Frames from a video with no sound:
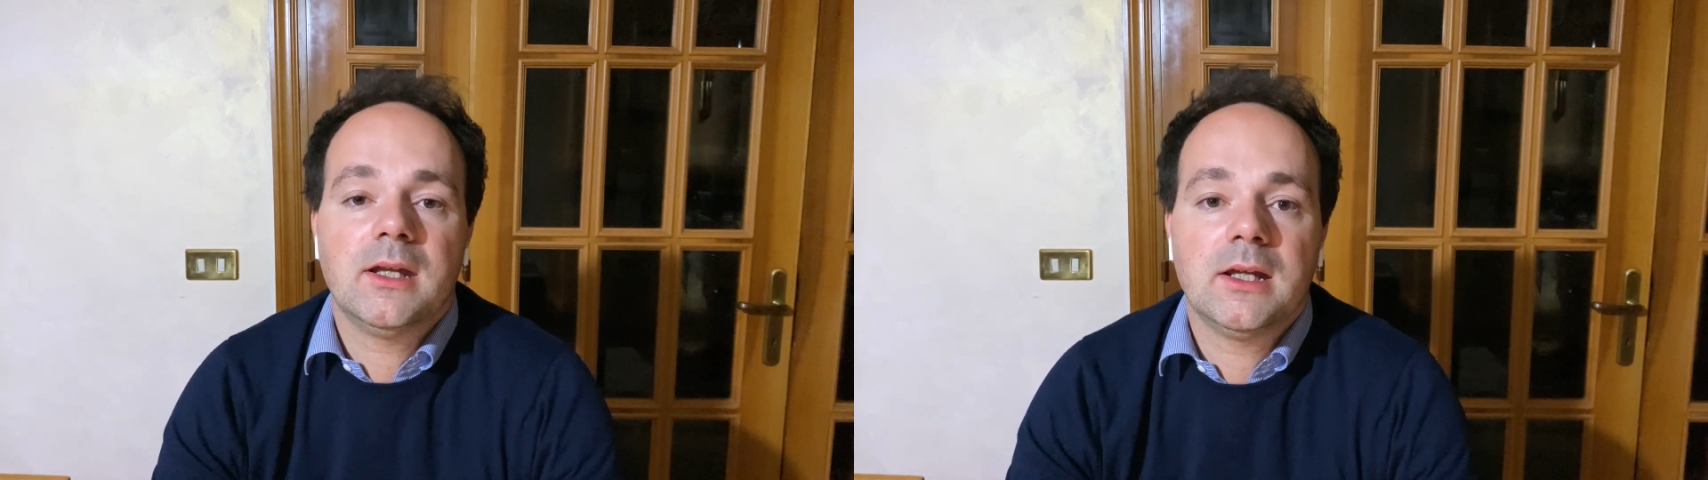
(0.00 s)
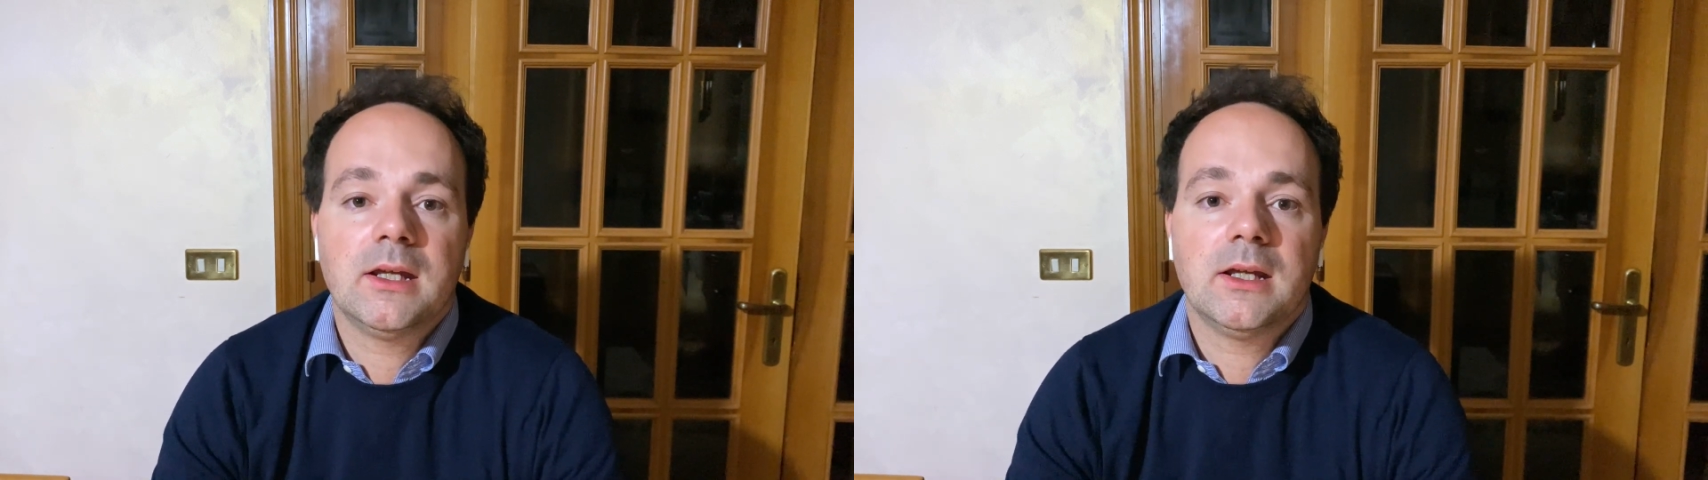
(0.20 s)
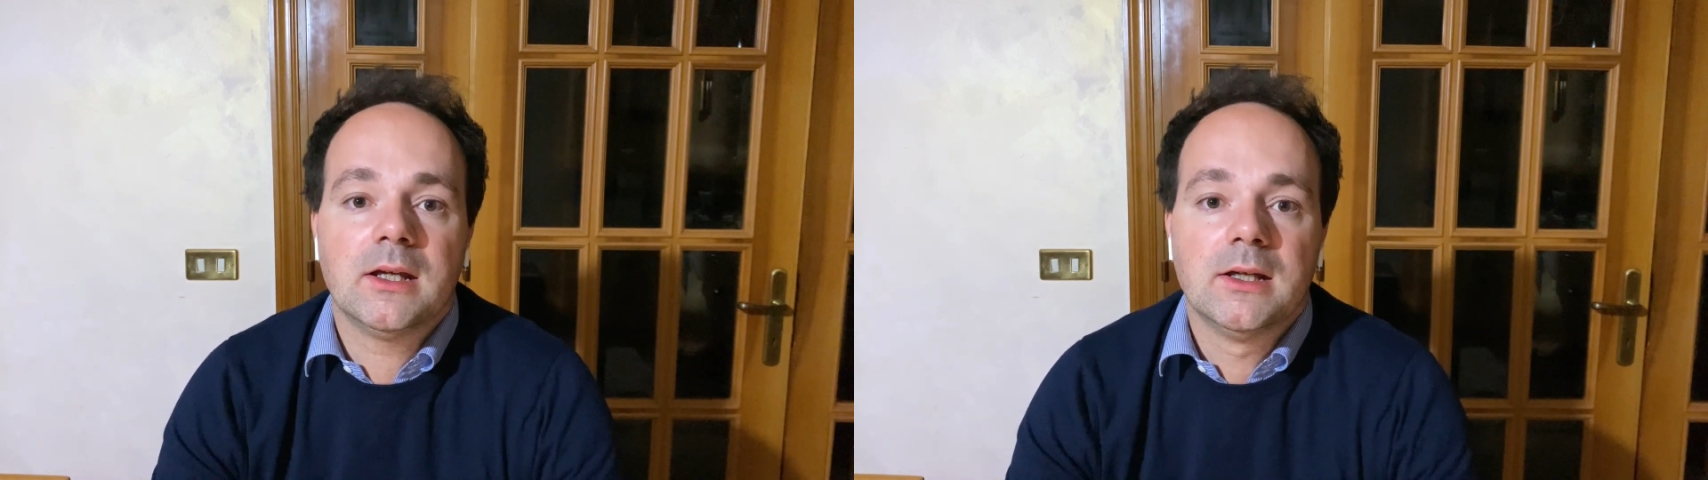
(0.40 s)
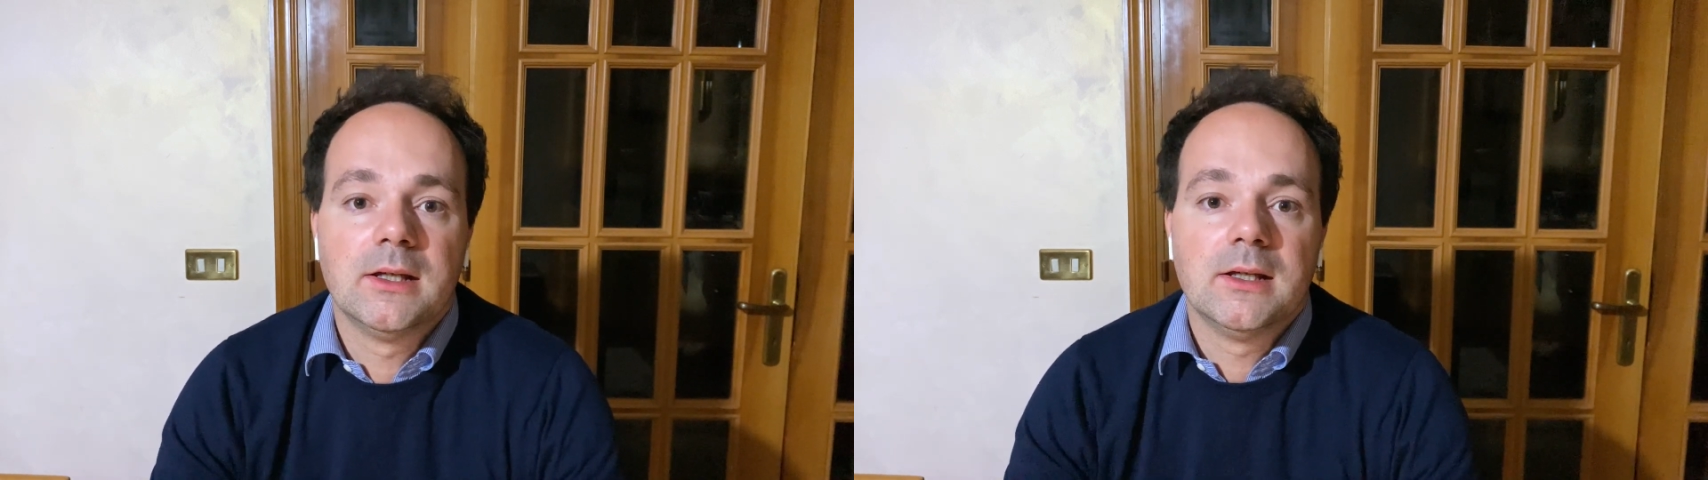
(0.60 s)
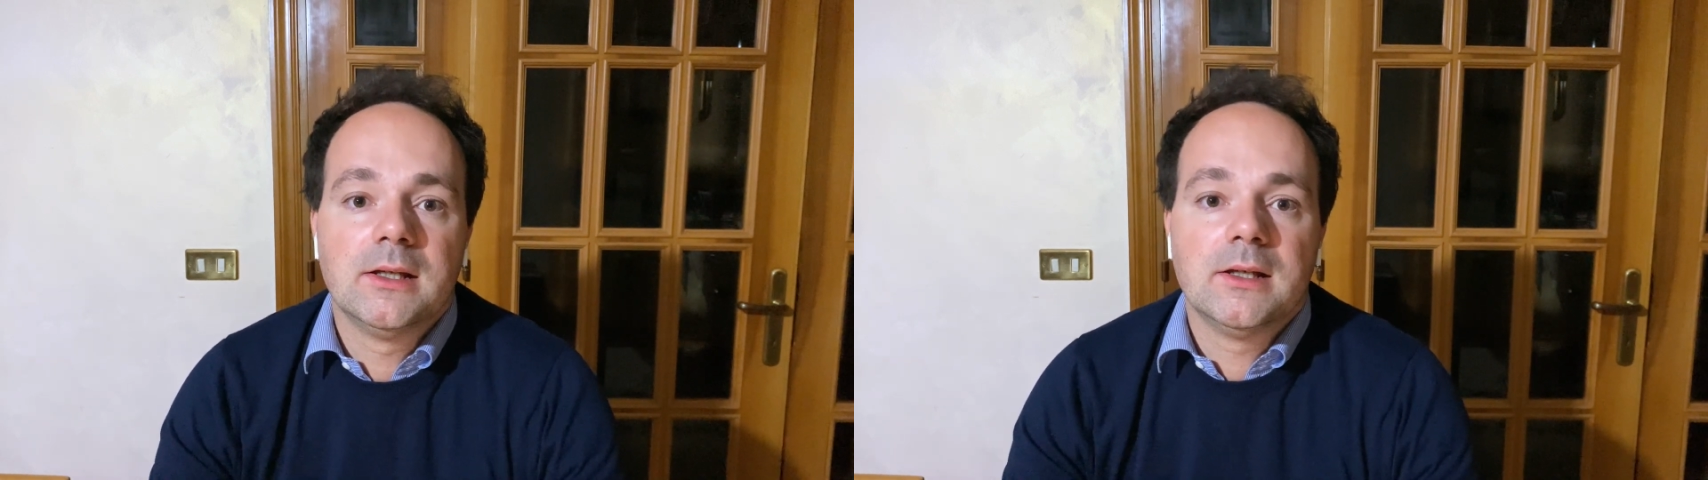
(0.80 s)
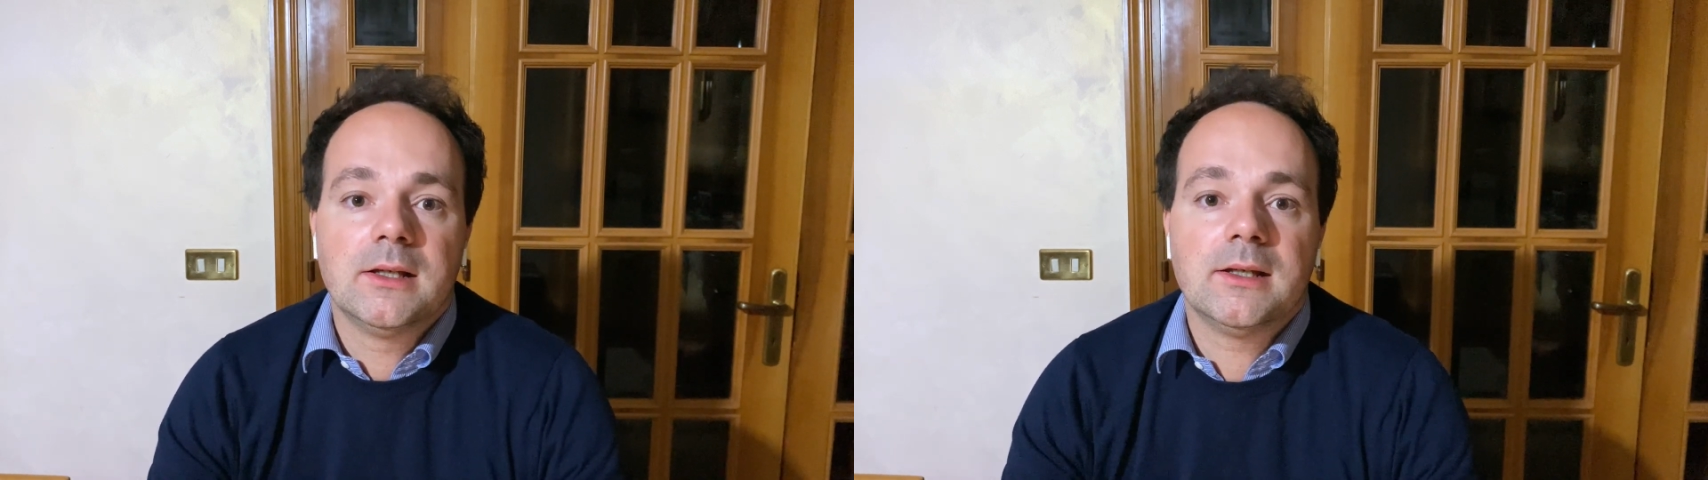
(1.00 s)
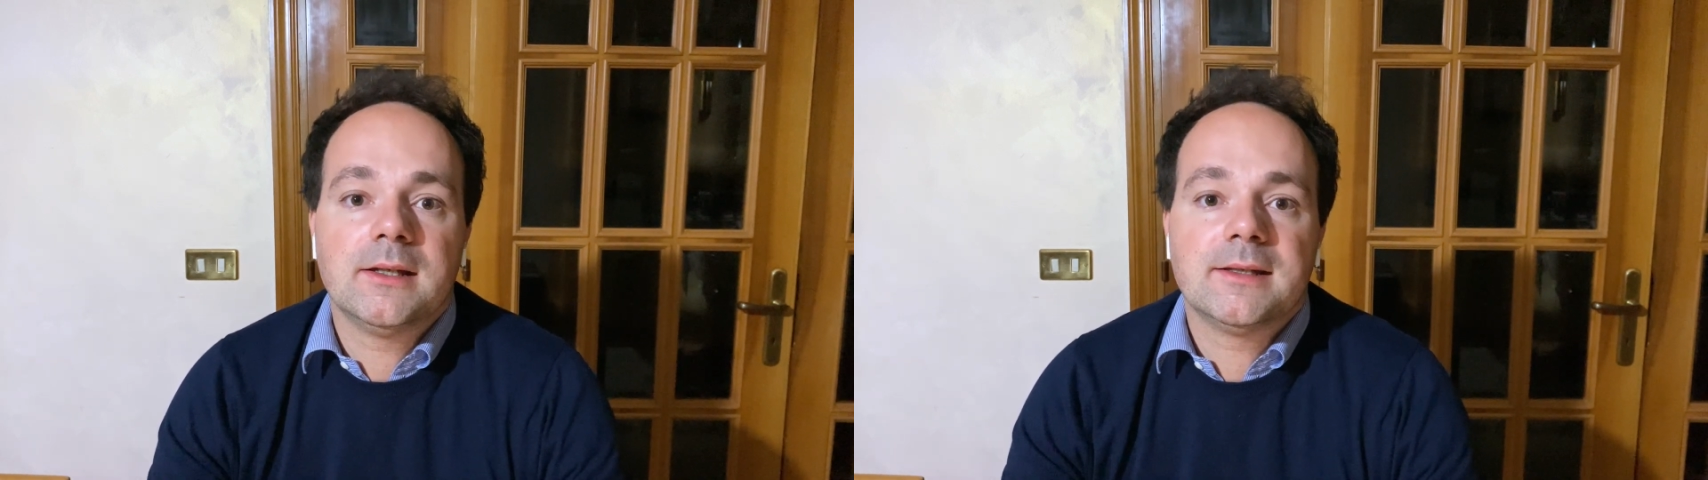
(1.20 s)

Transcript: e eh,